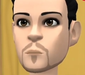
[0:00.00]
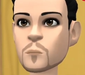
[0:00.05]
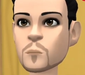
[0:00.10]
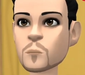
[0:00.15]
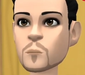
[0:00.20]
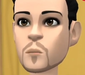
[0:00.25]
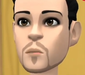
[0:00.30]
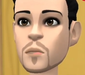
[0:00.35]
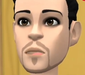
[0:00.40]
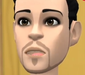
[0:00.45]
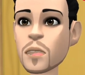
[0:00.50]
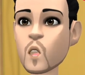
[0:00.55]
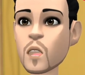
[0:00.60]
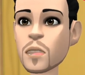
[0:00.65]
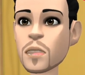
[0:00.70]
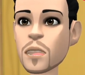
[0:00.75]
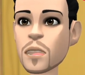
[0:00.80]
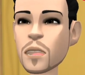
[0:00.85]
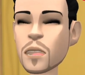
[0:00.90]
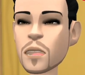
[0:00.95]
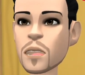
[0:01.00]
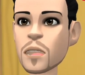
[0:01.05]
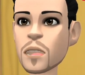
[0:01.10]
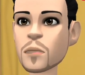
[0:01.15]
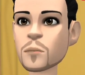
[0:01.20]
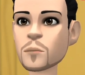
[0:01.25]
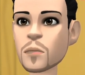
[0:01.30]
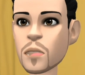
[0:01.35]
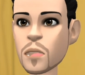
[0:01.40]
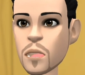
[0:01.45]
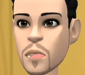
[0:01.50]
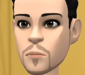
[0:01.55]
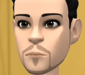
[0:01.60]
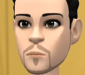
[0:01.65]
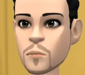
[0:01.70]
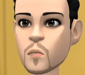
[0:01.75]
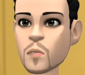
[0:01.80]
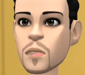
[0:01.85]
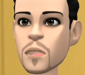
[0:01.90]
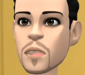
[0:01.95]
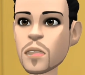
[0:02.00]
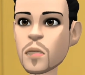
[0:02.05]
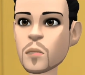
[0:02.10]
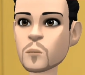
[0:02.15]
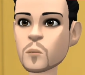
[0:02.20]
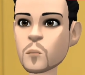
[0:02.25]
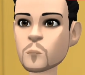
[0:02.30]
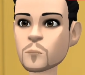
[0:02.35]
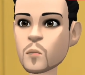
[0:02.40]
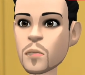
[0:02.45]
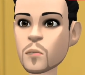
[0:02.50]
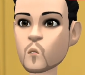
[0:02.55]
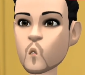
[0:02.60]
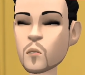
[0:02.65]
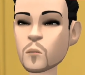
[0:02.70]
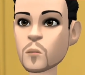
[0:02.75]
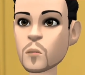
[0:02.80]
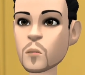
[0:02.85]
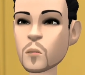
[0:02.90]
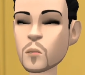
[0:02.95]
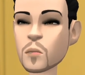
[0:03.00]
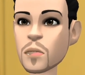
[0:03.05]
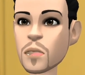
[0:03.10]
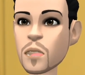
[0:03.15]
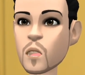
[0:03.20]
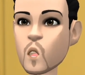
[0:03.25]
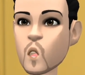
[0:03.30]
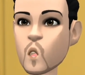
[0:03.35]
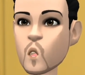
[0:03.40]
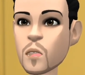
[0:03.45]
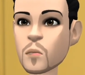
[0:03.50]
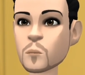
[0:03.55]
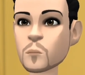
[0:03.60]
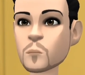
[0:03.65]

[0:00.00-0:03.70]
স্যারে নিজে গিয়া আমার ছেলেটাকে